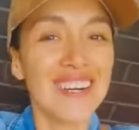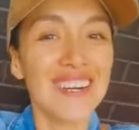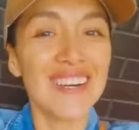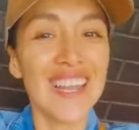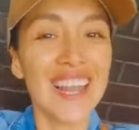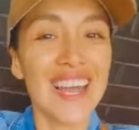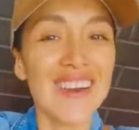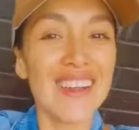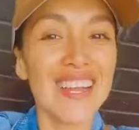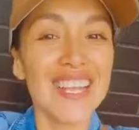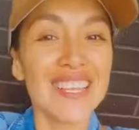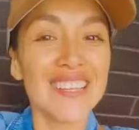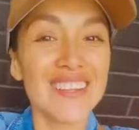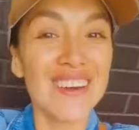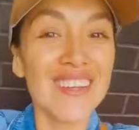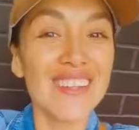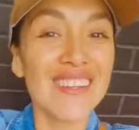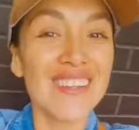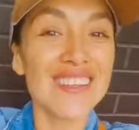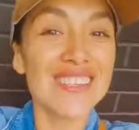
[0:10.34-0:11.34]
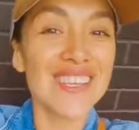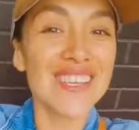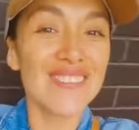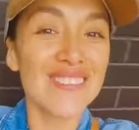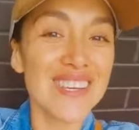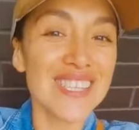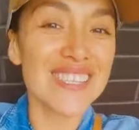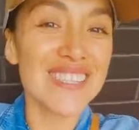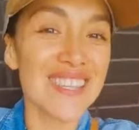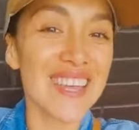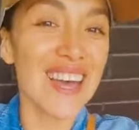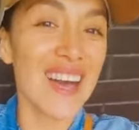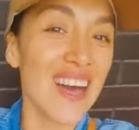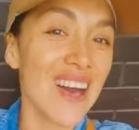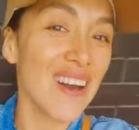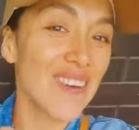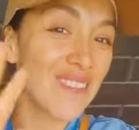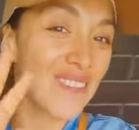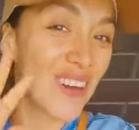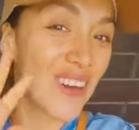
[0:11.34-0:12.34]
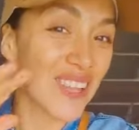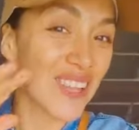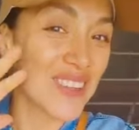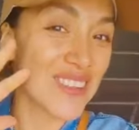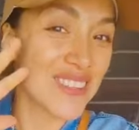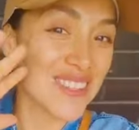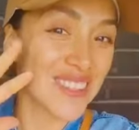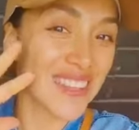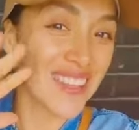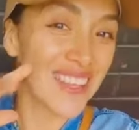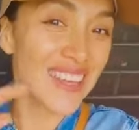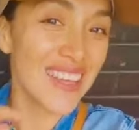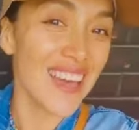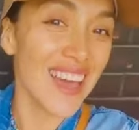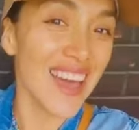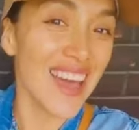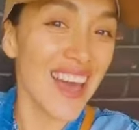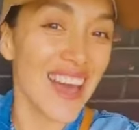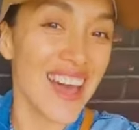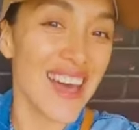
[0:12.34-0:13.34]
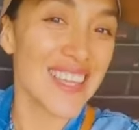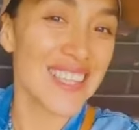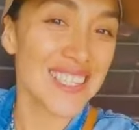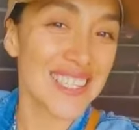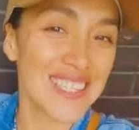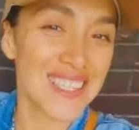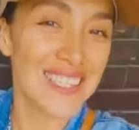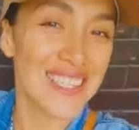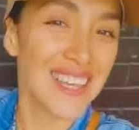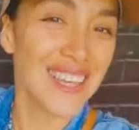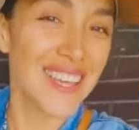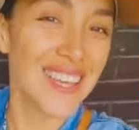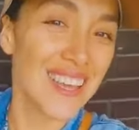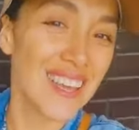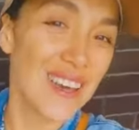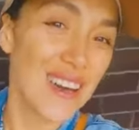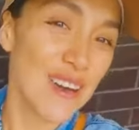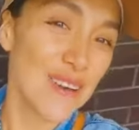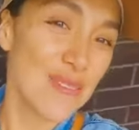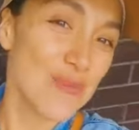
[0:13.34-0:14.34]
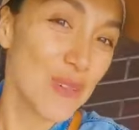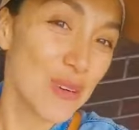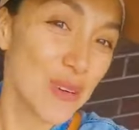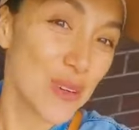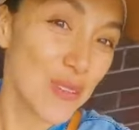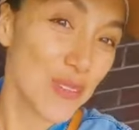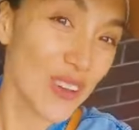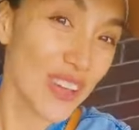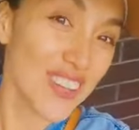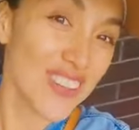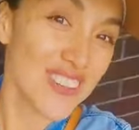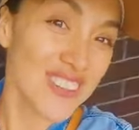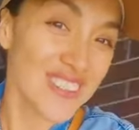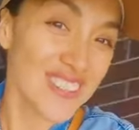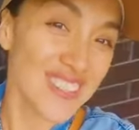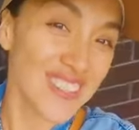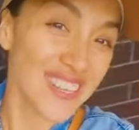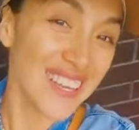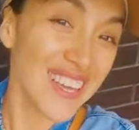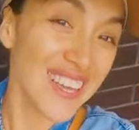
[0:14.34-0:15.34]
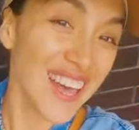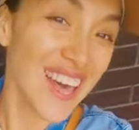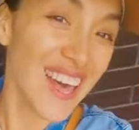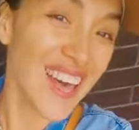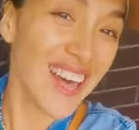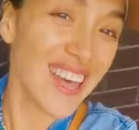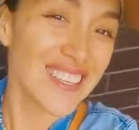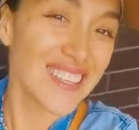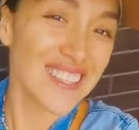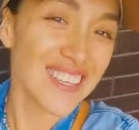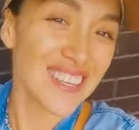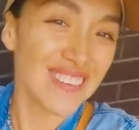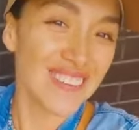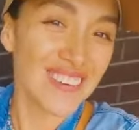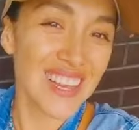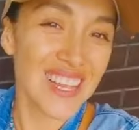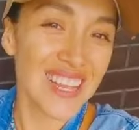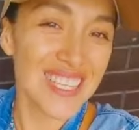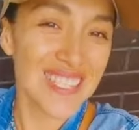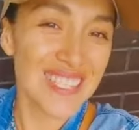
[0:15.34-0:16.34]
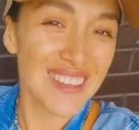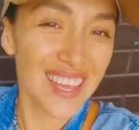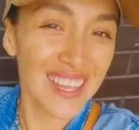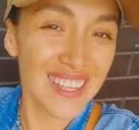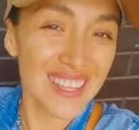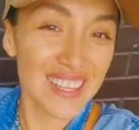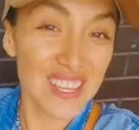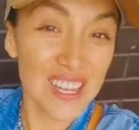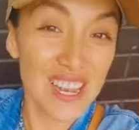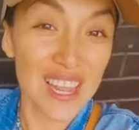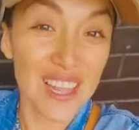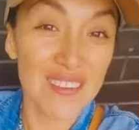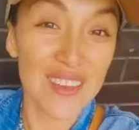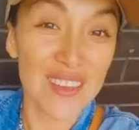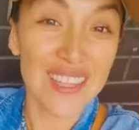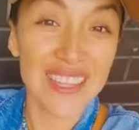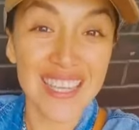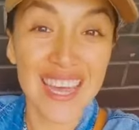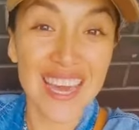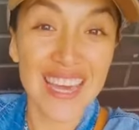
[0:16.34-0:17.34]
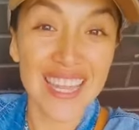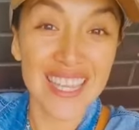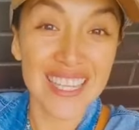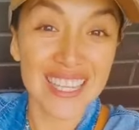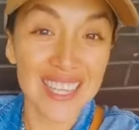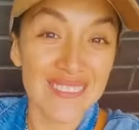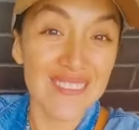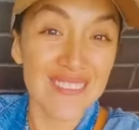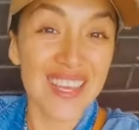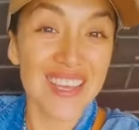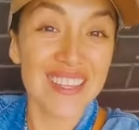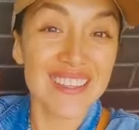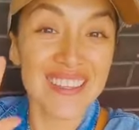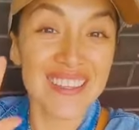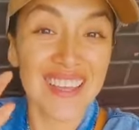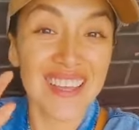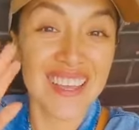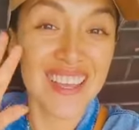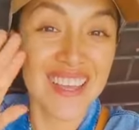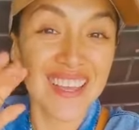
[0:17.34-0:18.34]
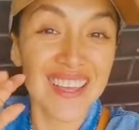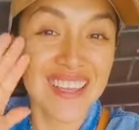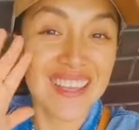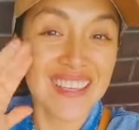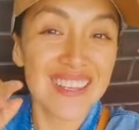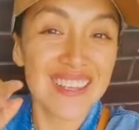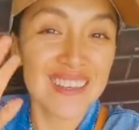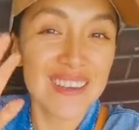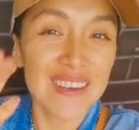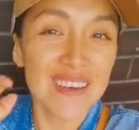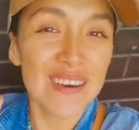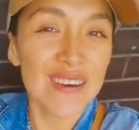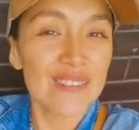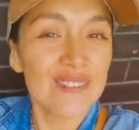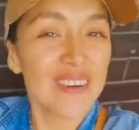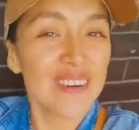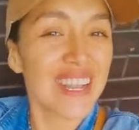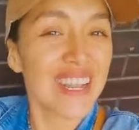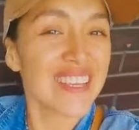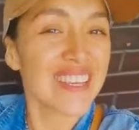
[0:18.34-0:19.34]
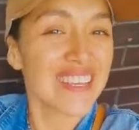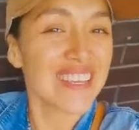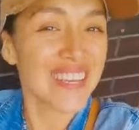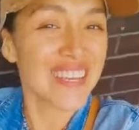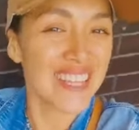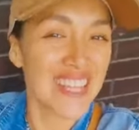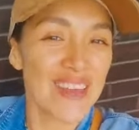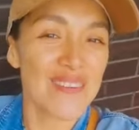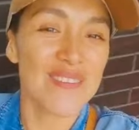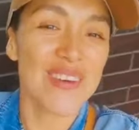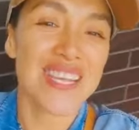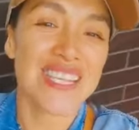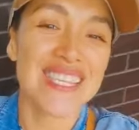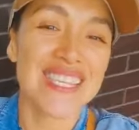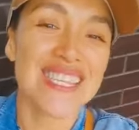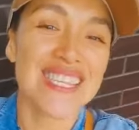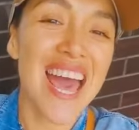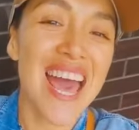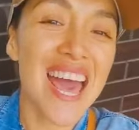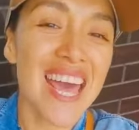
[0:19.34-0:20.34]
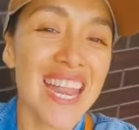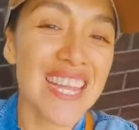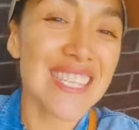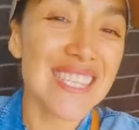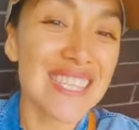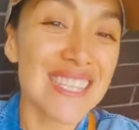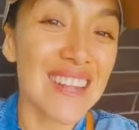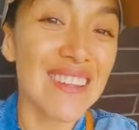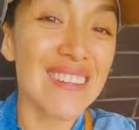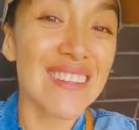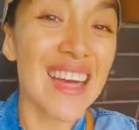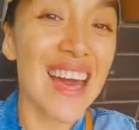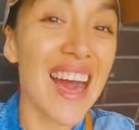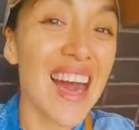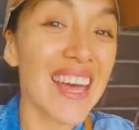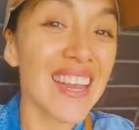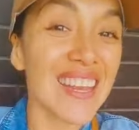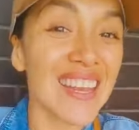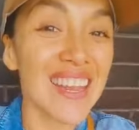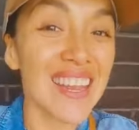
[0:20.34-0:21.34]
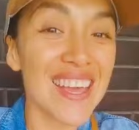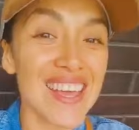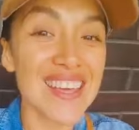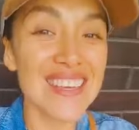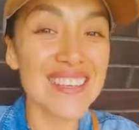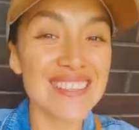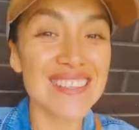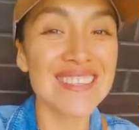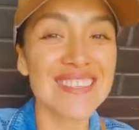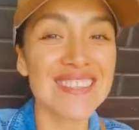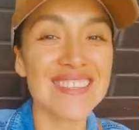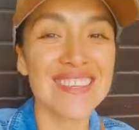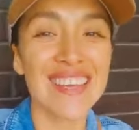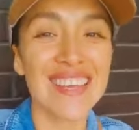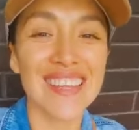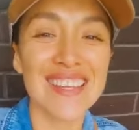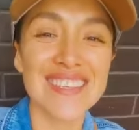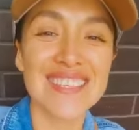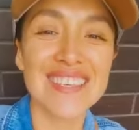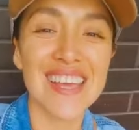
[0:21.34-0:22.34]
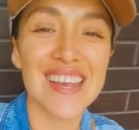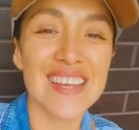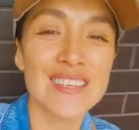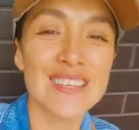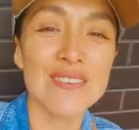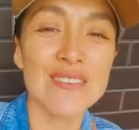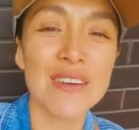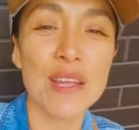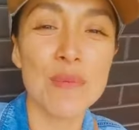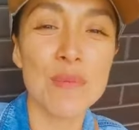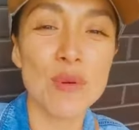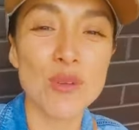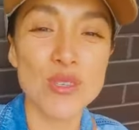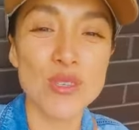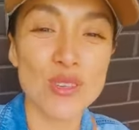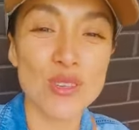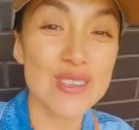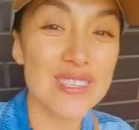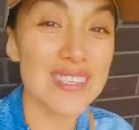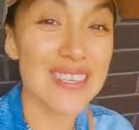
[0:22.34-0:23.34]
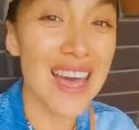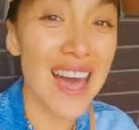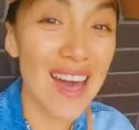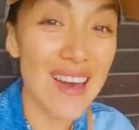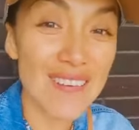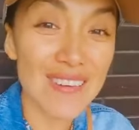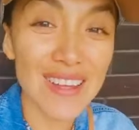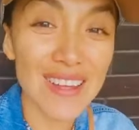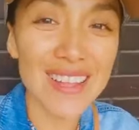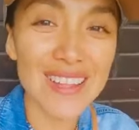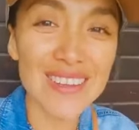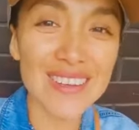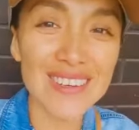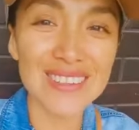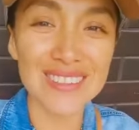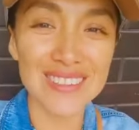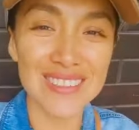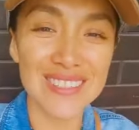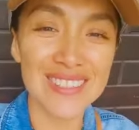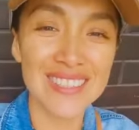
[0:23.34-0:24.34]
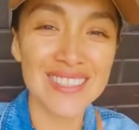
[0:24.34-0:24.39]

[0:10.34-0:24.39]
Hola, hola a todos, ¿cómo están? Buenos días. Muy buenos días, ¿cómo les va? Dios les bendiga grandemente. Por aquí quería pasar a saludarles, a desearles un hermoso sábado.